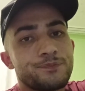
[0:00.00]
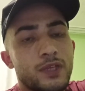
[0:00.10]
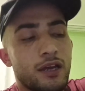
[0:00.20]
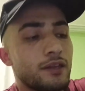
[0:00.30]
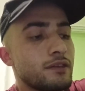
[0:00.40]

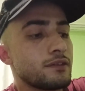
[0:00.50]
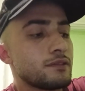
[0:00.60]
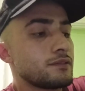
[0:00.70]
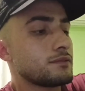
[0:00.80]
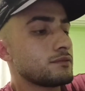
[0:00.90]
Yani
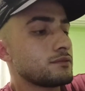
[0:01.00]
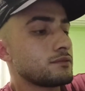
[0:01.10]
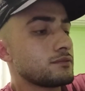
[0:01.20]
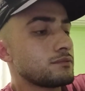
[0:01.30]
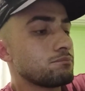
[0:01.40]

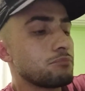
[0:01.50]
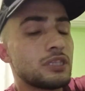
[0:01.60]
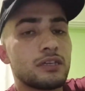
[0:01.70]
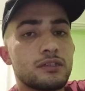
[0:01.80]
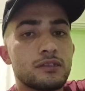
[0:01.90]
bir
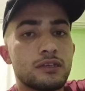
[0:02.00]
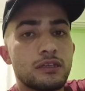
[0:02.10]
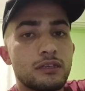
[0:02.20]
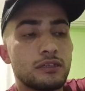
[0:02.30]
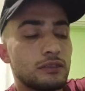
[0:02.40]
de
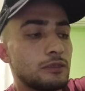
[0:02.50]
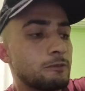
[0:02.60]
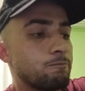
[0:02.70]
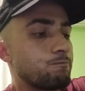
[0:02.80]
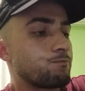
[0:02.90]
e,
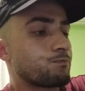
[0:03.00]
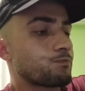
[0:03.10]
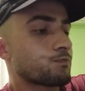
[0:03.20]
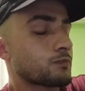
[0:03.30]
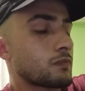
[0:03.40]

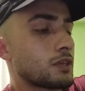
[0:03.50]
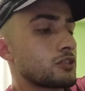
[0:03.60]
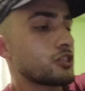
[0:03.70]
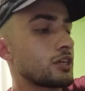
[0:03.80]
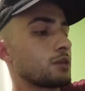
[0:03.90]

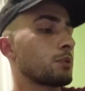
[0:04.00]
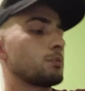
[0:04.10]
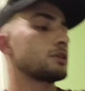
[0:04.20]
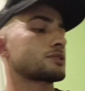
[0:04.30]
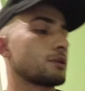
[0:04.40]
şey
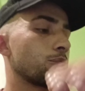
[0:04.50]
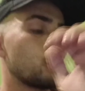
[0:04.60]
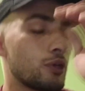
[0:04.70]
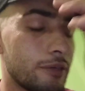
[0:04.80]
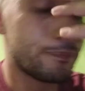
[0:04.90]
yapabilirsem
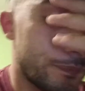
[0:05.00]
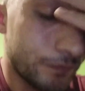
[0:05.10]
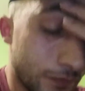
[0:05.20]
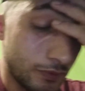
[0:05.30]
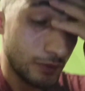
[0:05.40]
böyle
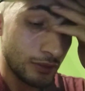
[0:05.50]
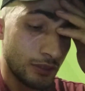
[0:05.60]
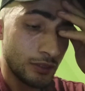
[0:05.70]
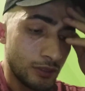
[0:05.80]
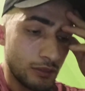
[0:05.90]

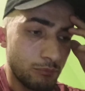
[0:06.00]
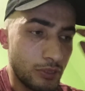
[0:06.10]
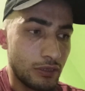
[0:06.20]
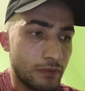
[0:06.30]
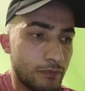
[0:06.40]

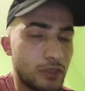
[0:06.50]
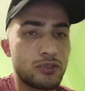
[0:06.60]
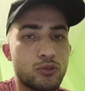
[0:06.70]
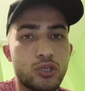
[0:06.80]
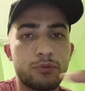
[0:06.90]
bir
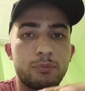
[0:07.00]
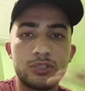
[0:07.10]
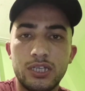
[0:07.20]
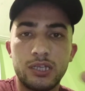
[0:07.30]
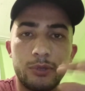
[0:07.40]
intro gibi bir
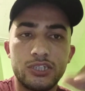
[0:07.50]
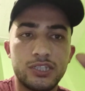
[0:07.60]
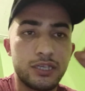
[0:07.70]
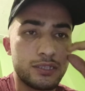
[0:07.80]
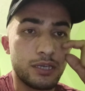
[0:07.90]
şey de
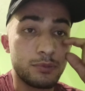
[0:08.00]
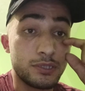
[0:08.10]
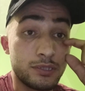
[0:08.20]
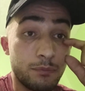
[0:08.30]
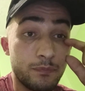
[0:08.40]
başına
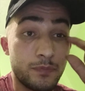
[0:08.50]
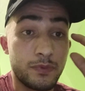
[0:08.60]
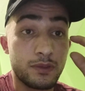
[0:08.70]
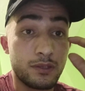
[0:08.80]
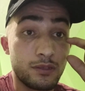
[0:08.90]
ekleyebilirsem
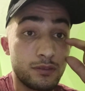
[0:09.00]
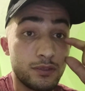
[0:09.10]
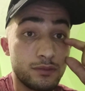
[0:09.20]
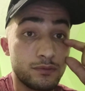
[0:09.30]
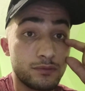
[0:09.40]

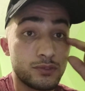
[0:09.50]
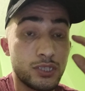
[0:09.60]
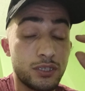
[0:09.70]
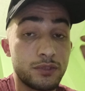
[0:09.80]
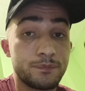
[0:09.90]

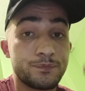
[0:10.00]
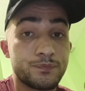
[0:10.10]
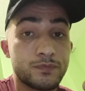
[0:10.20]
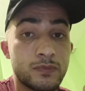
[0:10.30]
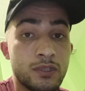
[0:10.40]
şeyin
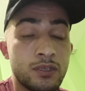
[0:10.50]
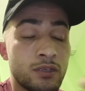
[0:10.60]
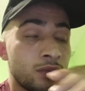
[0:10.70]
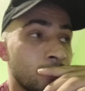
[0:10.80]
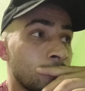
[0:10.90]

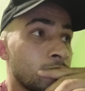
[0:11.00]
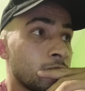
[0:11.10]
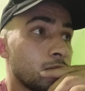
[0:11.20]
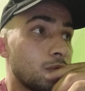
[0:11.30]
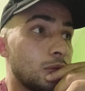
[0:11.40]

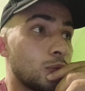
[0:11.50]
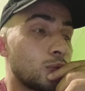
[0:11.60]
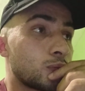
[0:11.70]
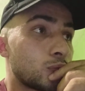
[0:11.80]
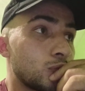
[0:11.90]

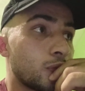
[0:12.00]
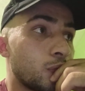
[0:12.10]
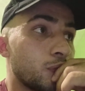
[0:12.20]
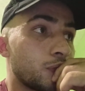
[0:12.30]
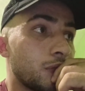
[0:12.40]
videonun güzel
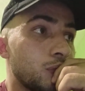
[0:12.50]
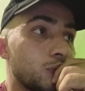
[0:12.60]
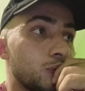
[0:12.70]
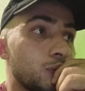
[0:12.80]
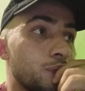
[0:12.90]
olur diye
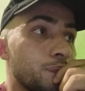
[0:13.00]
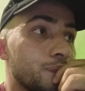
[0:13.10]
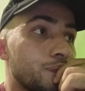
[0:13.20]
düşünüyorum.